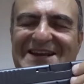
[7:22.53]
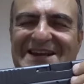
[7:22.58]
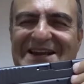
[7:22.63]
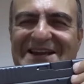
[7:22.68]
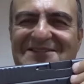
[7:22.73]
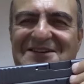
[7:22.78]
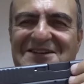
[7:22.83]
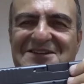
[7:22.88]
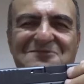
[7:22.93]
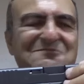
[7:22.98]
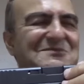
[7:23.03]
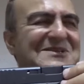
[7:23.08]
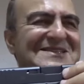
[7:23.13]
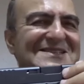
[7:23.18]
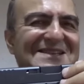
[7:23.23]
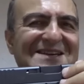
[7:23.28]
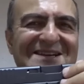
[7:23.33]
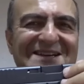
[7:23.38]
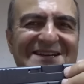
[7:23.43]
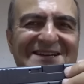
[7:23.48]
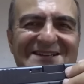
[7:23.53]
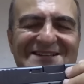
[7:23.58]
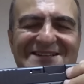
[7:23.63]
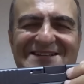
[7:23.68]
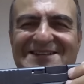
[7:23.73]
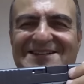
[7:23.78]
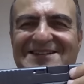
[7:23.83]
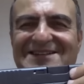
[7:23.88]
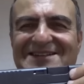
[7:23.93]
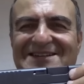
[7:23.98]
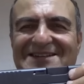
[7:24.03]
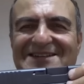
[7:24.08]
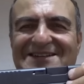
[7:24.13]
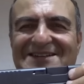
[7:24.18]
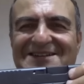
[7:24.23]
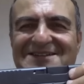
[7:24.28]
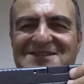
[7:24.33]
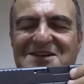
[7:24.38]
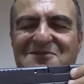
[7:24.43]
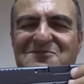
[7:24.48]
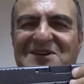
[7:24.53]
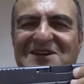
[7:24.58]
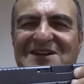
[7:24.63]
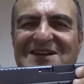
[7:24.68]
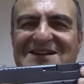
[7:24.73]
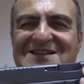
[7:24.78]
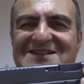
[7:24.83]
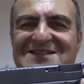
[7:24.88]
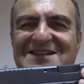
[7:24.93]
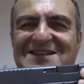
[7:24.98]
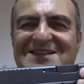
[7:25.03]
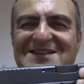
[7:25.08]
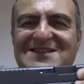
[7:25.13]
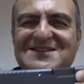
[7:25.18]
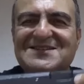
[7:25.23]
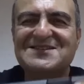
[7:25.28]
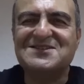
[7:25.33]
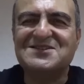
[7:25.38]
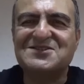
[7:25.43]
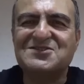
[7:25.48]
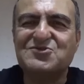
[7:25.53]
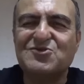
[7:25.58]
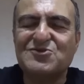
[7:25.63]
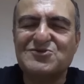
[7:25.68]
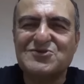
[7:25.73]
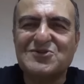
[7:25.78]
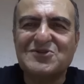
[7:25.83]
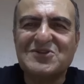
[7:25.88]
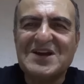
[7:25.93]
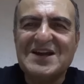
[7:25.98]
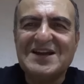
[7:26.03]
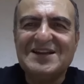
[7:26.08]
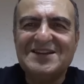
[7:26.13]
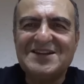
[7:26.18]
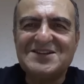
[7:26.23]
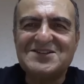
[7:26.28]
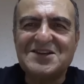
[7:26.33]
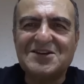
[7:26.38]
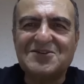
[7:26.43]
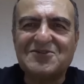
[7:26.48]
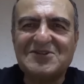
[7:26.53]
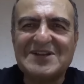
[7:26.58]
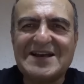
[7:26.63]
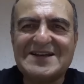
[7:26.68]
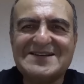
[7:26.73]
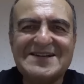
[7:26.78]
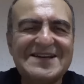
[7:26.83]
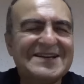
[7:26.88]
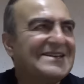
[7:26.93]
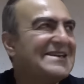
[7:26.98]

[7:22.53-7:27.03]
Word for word: Evet bizleri e, sabırla izlediğiniz için çok çok teşekkürler.